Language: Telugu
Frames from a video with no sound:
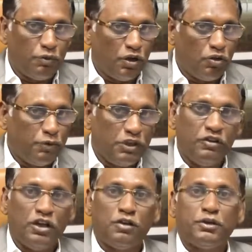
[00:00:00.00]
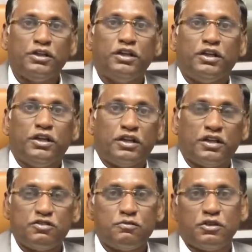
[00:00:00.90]
మాకు పదివేల మంది
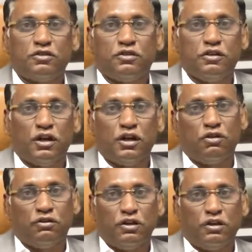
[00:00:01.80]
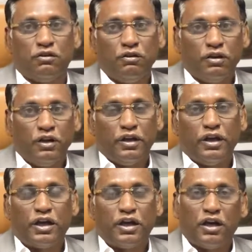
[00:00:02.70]
కస్టమర్స్ దాకా ఉన్నారు
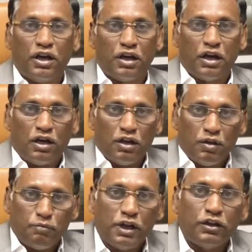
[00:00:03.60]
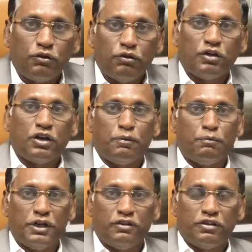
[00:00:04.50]
ఎక్కడా కాడ మాకు
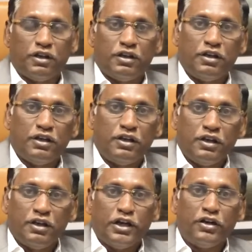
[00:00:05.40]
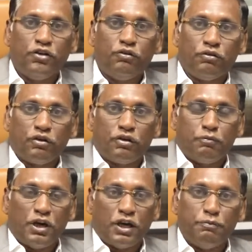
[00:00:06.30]
కంప్లైంట్స్ కానీ నెగిటివ్
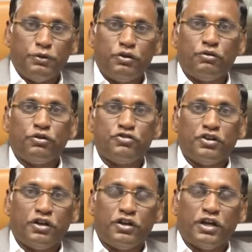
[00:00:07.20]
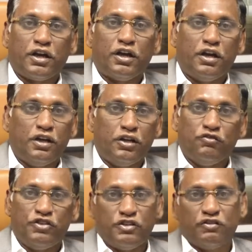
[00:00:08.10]
మా కంపెనీ గురించి కానీ ఎక్కడా లేదు
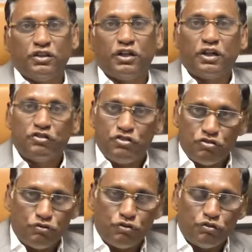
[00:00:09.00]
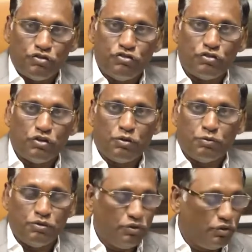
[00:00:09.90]
విజయవంతంగా చేసుకుంటూ
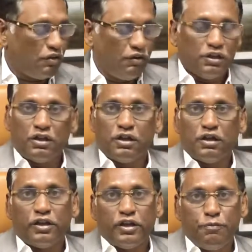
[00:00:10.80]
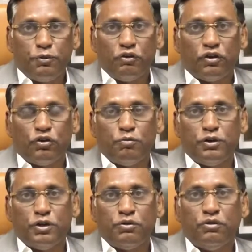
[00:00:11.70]
వస్తున్నాము తర్వాత ఇప్పుడు వరకు
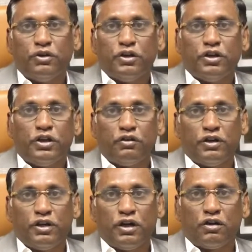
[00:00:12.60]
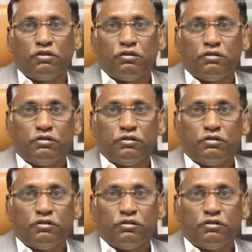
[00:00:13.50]
మేము ఇరవై ఆరు